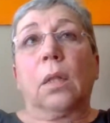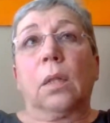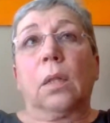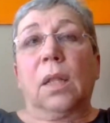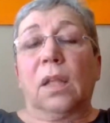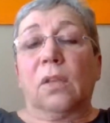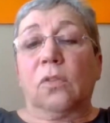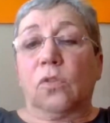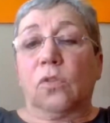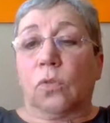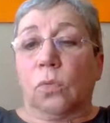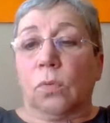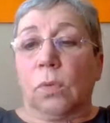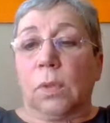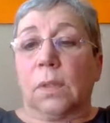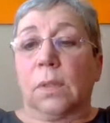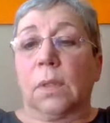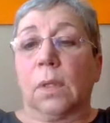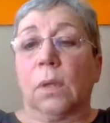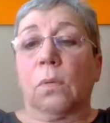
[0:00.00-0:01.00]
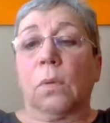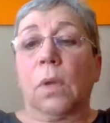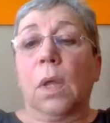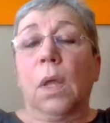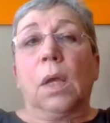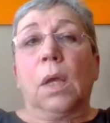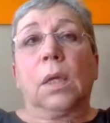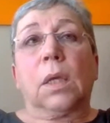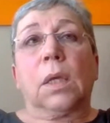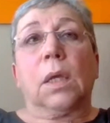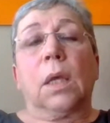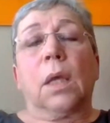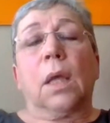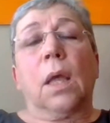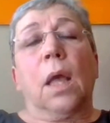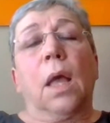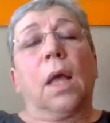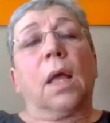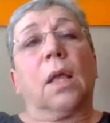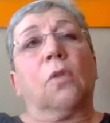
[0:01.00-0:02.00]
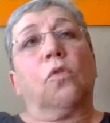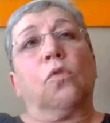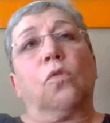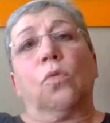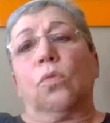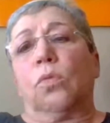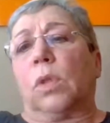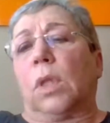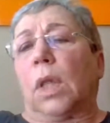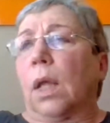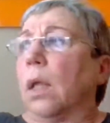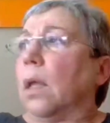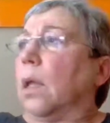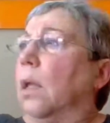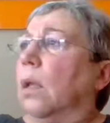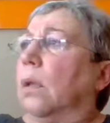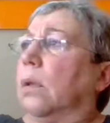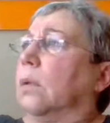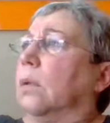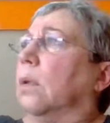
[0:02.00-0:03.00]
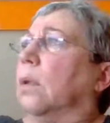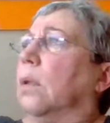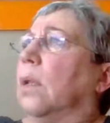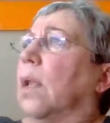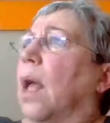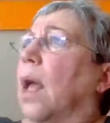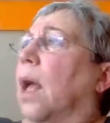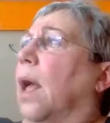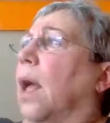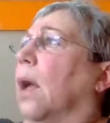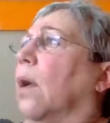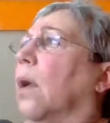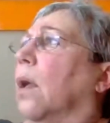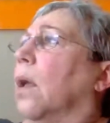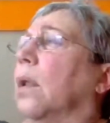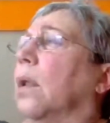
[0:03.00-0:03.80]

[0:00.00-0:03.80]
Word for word: destruição que resulta na